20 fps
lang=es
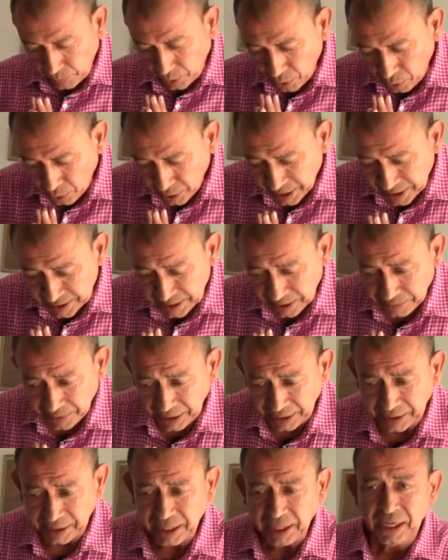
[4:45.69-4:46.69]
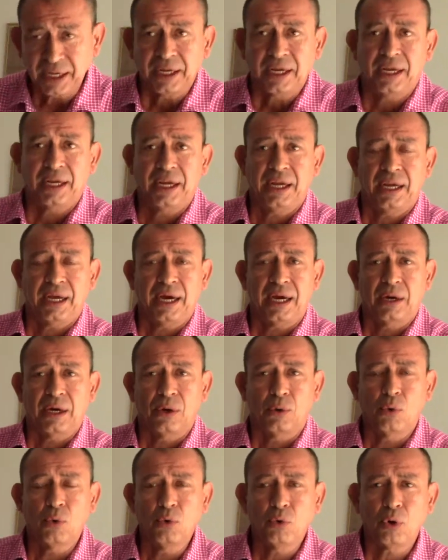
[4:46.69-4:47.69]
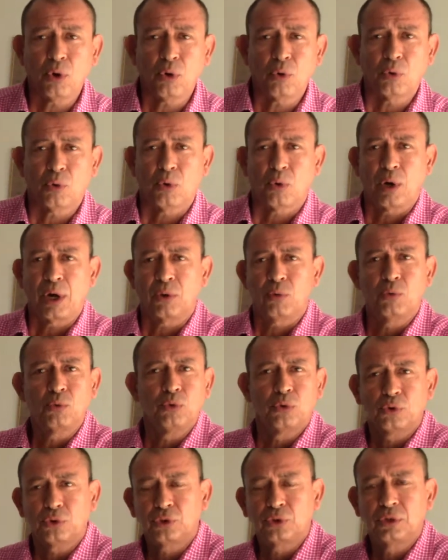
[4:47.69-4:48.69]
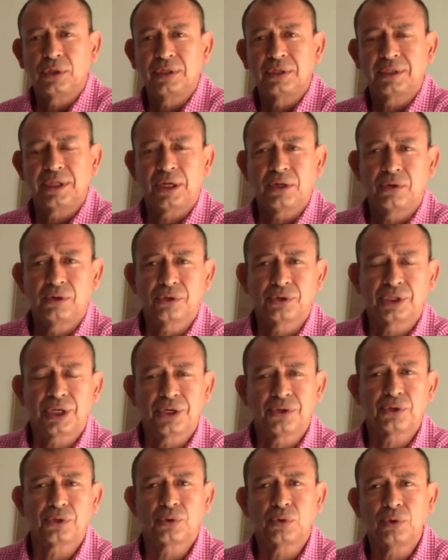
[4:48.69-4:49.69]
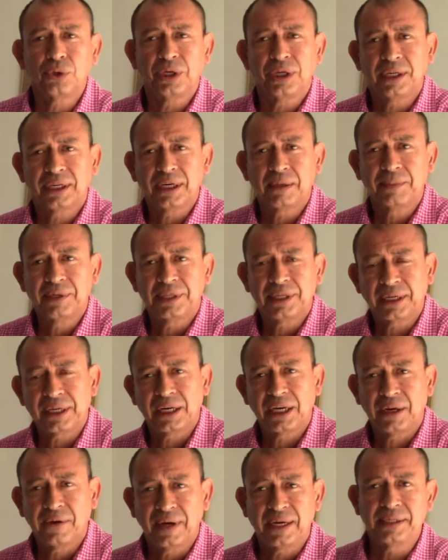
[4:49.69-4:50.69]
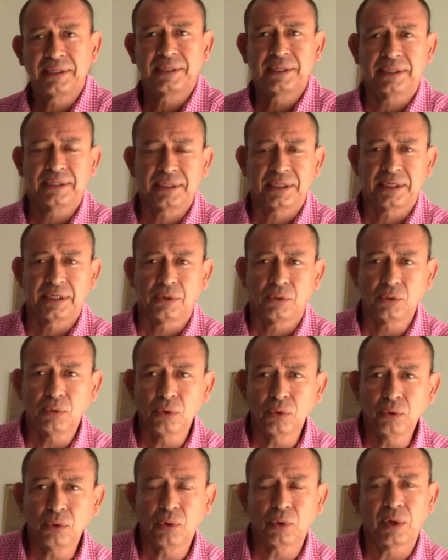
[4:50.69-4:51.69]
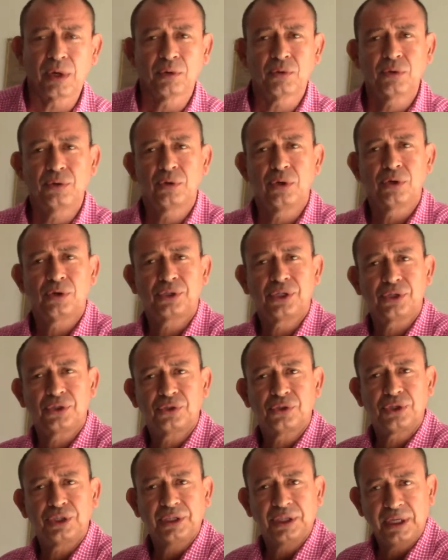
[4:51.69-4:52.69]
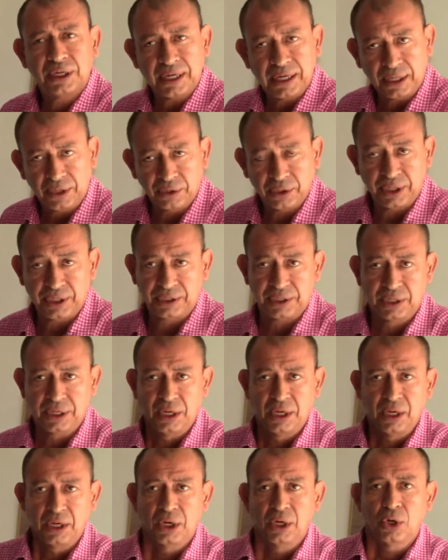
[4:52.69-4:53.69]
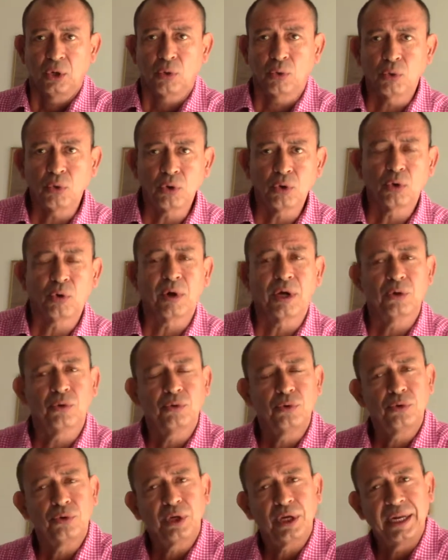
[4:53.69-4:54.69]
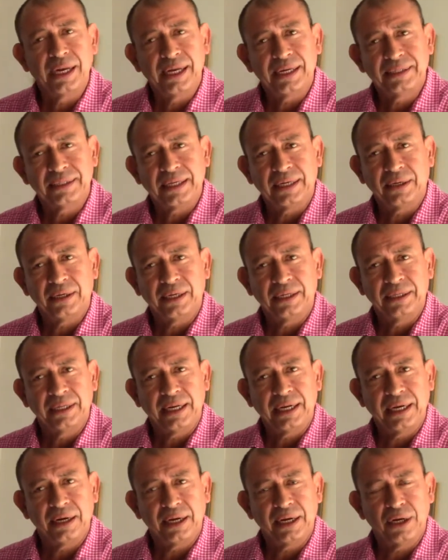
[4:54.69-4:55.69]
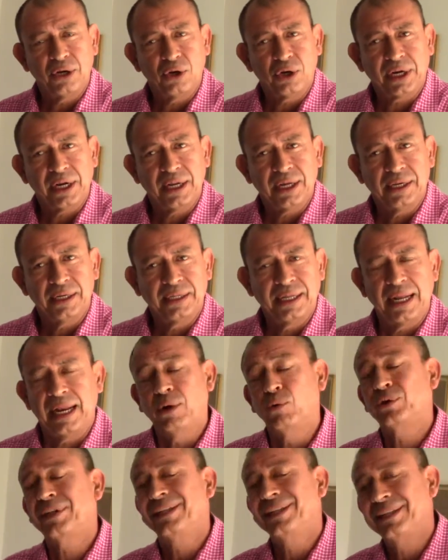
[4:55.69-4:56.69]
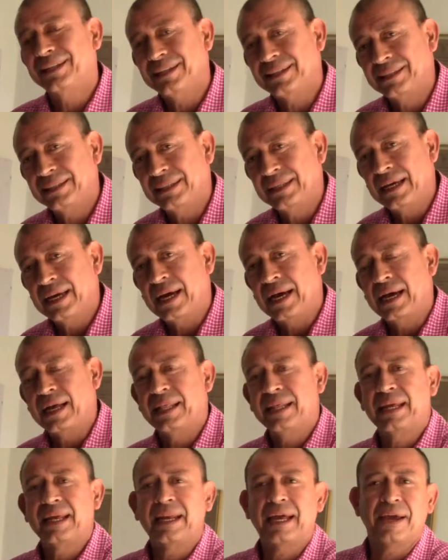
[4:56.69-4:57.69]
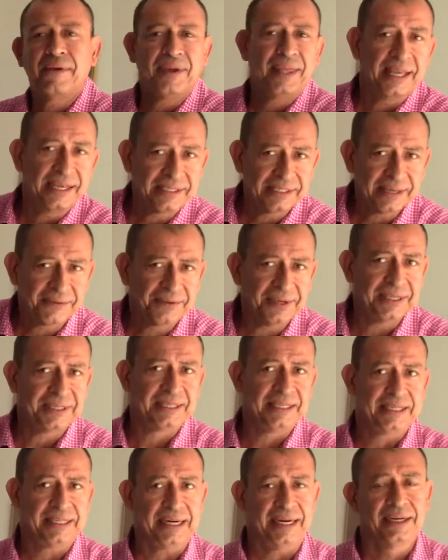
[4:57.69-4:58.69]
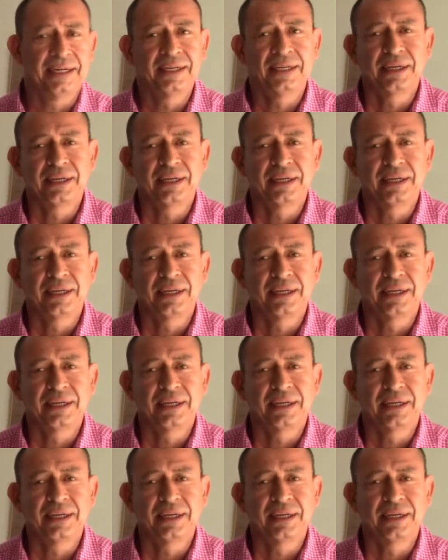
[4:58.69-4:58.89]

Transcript: óigase bien, eh, uno o algunos de los hechos jurídicamente relevantes, uno o alguno de los hechos indicadores, uno o alguno de, las, ah, de, la, autenticidad de la evidencia física.